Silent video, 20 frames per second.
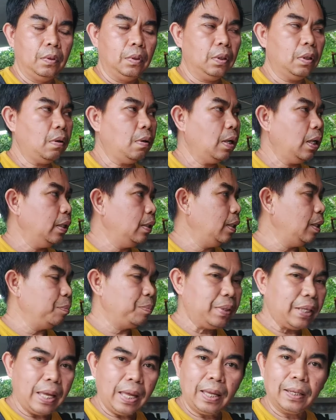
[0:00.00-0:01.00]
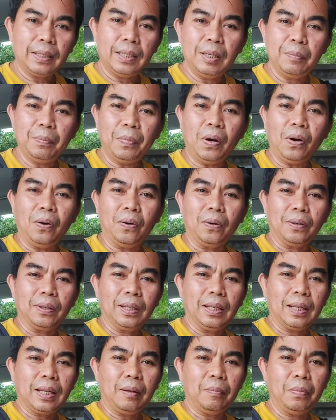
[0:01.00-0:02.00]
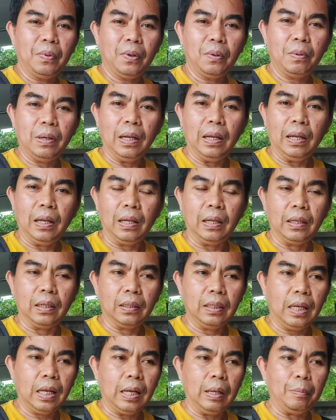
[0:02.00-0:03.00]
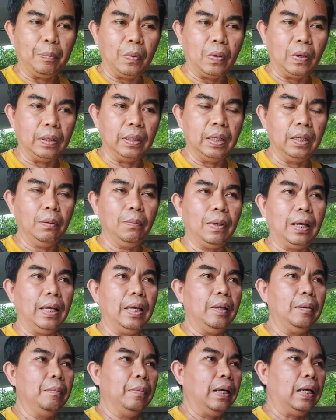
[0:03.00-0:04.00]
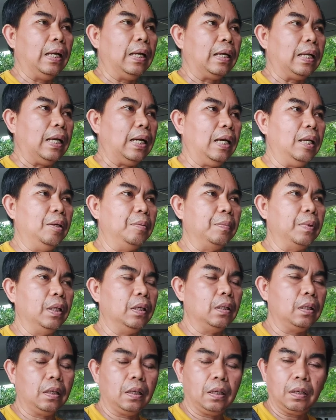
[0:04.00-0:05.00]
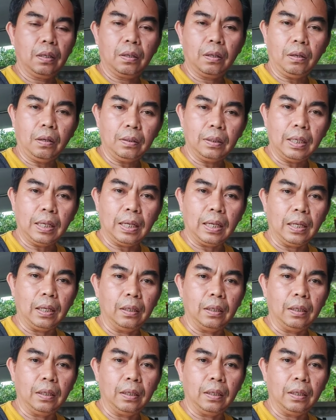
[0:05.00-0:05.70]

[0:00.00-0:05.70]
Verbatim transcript: ต้องให้รีบแจ้ง รีบบอกนะครับ เพราะว่าถ้าปล่อยทิ้งไว้อาการมันก็จะ